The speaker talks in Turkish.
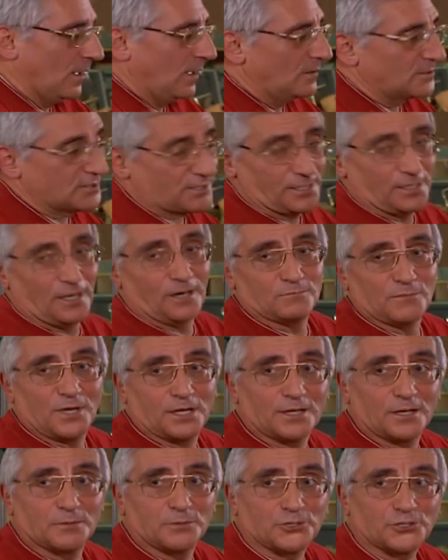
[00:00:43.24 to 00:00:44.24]
Sinan Bey
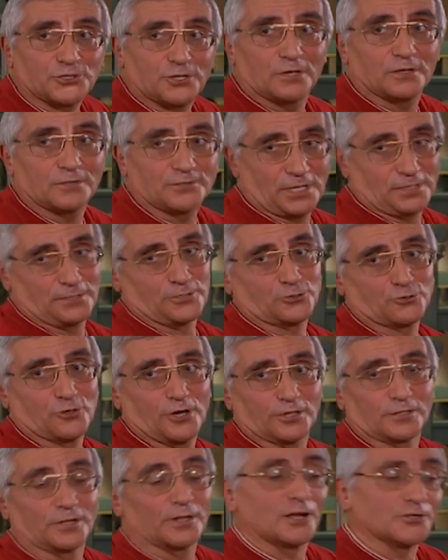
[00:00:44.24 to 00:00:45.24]
demiş, senin
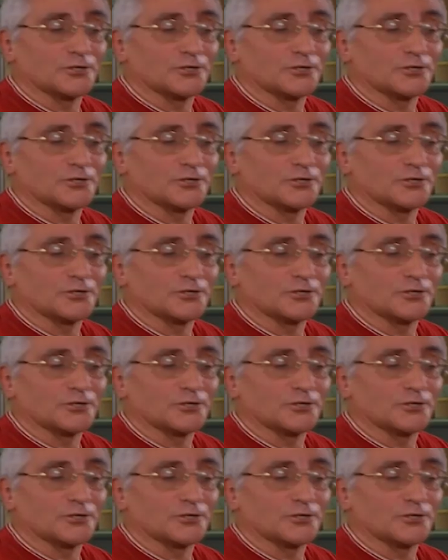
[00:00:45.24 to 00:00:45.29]
soyadın